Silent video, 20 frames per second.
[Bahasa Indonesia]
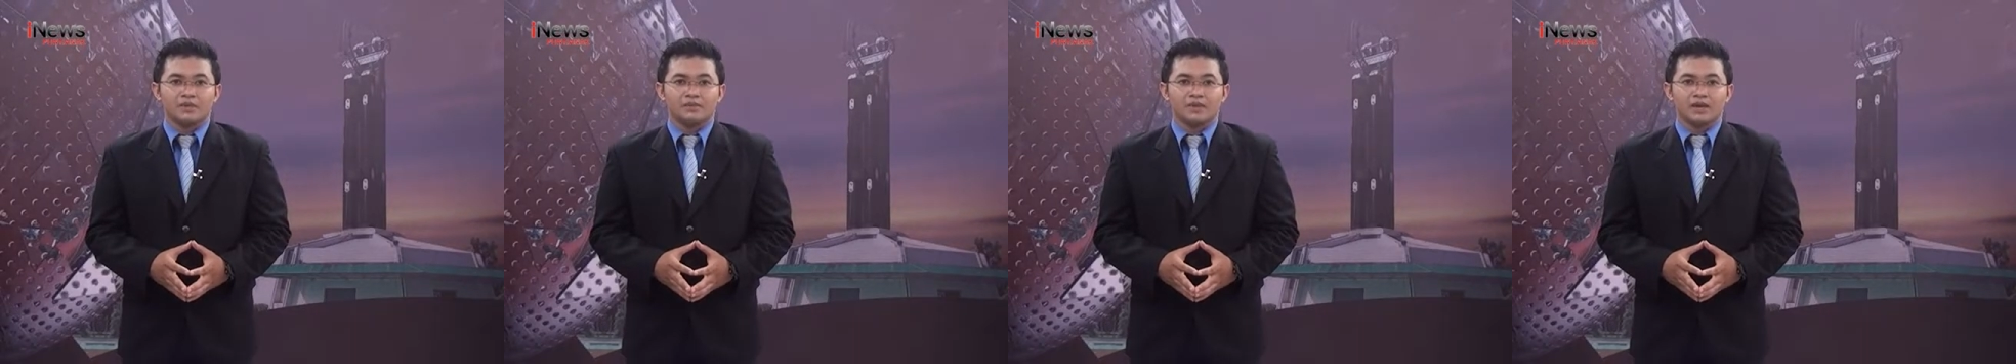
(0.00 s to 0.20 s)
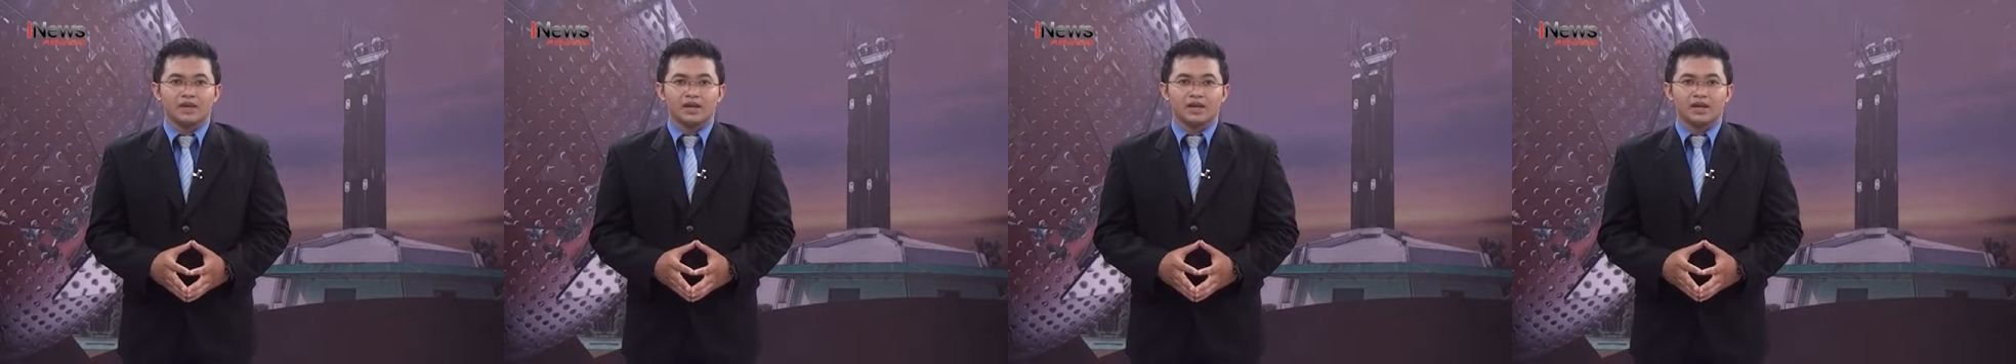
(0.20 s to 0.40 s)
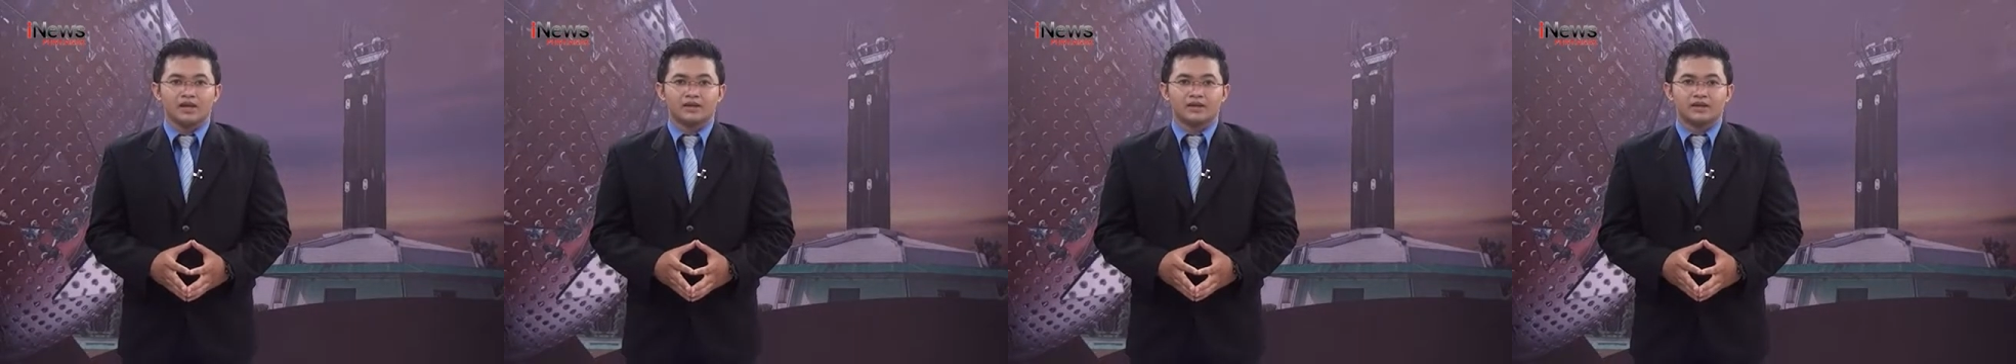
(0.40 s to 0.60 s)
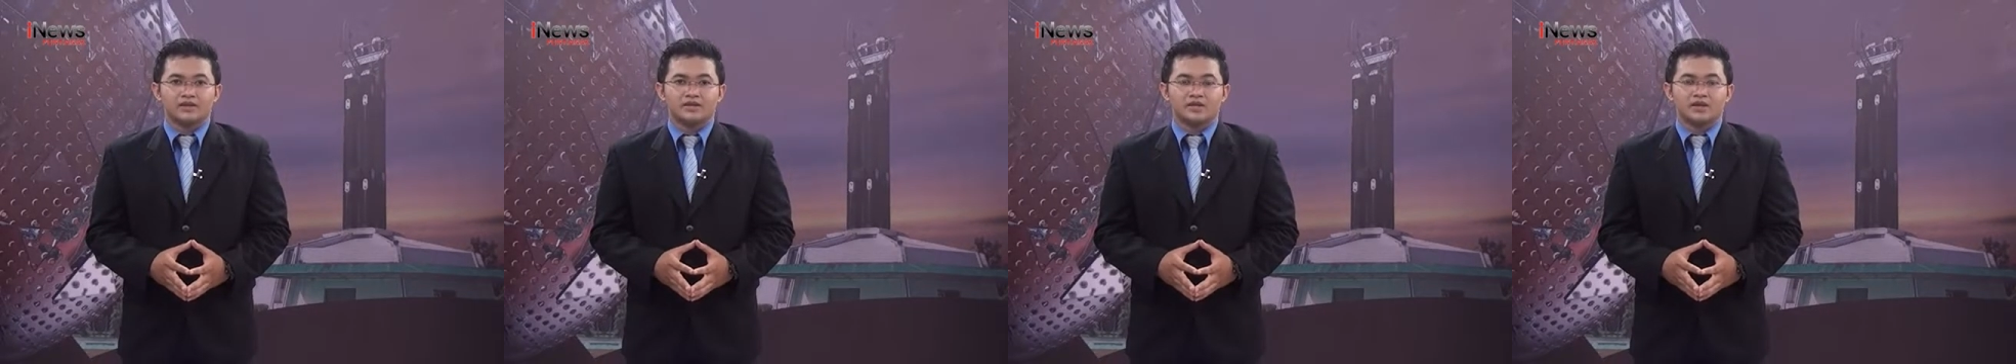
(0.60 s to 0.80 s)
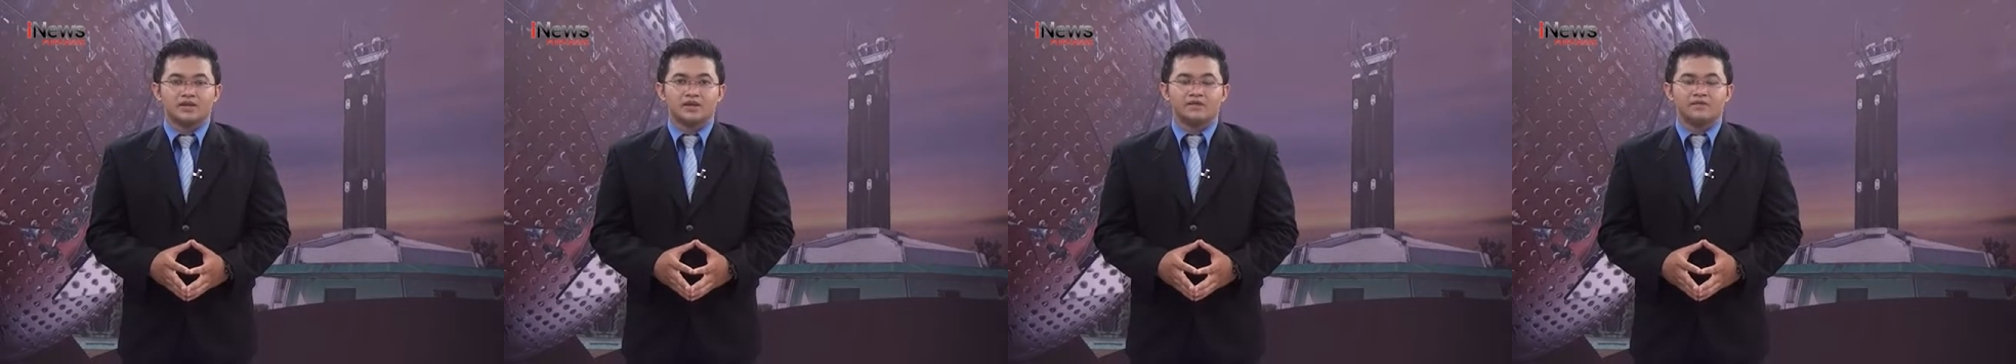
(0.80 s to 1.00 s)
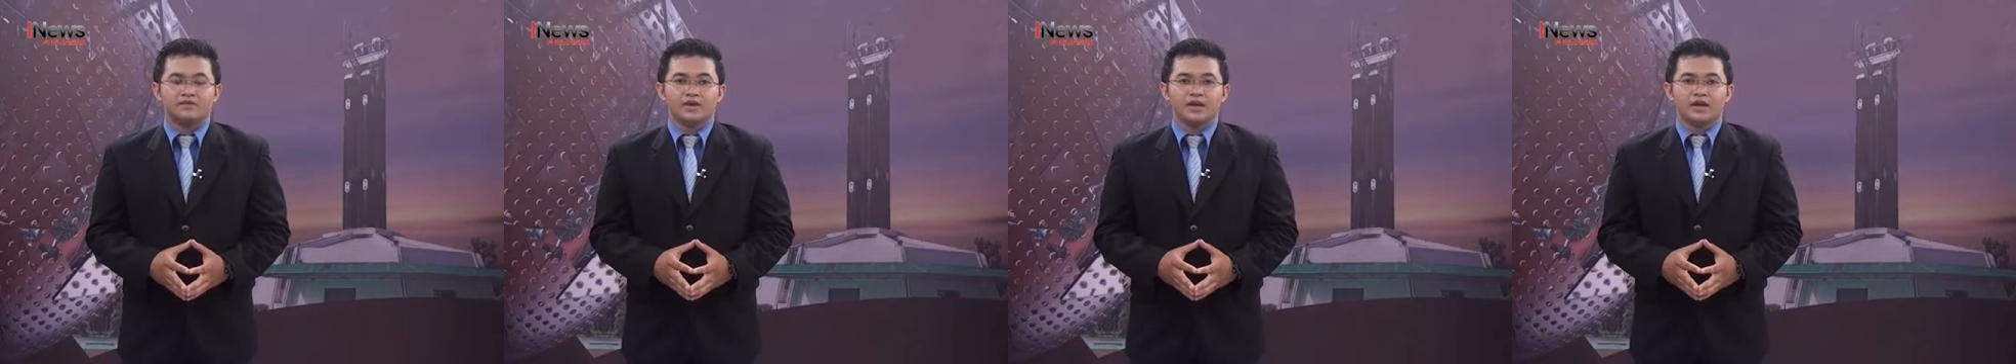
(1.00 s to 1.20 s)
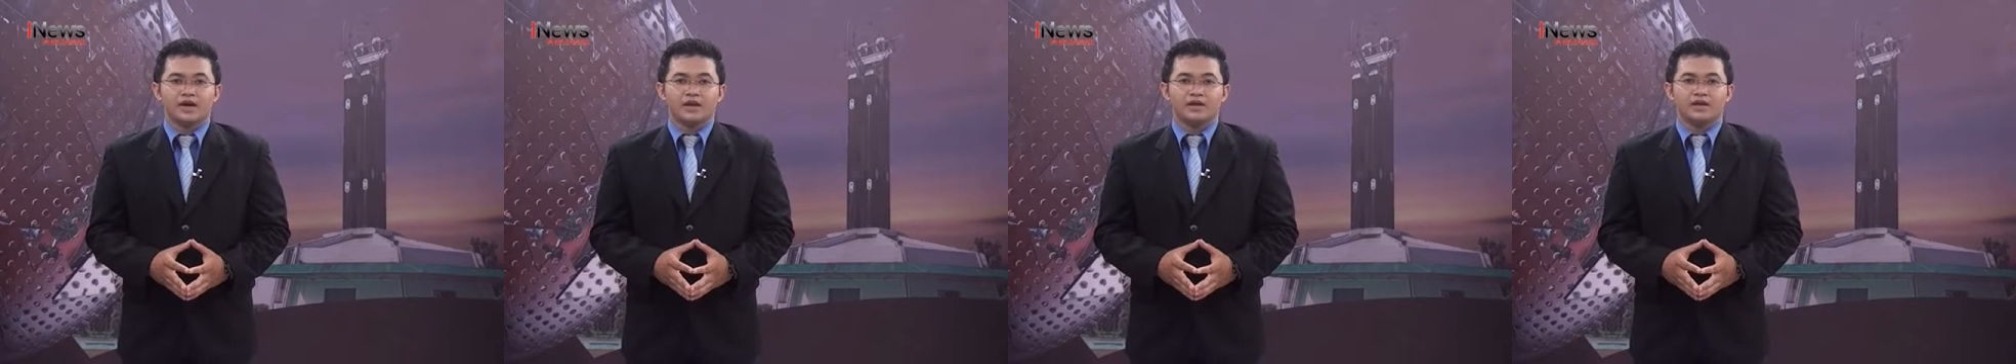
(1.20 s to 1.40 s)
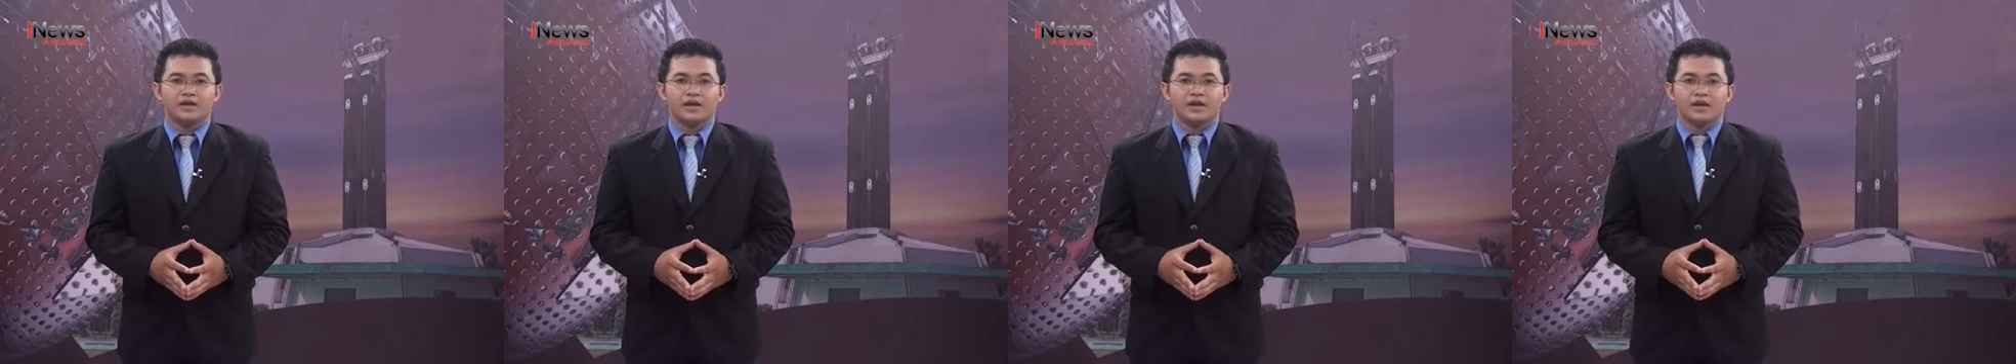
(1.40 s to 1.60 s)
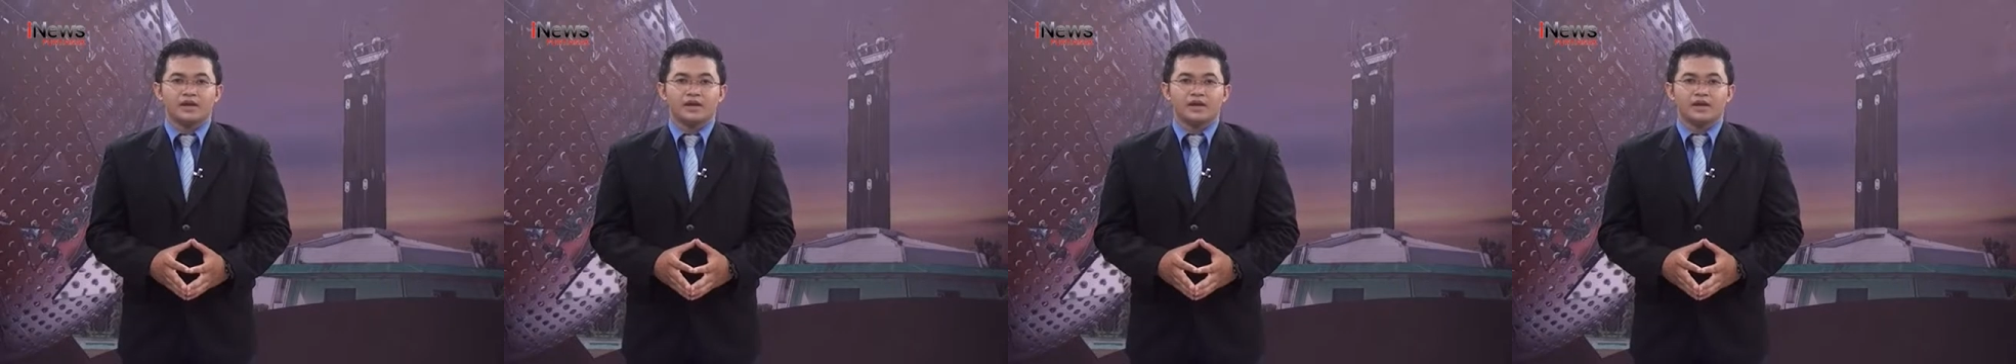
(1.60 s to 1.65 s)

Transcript: peningkatan signifikan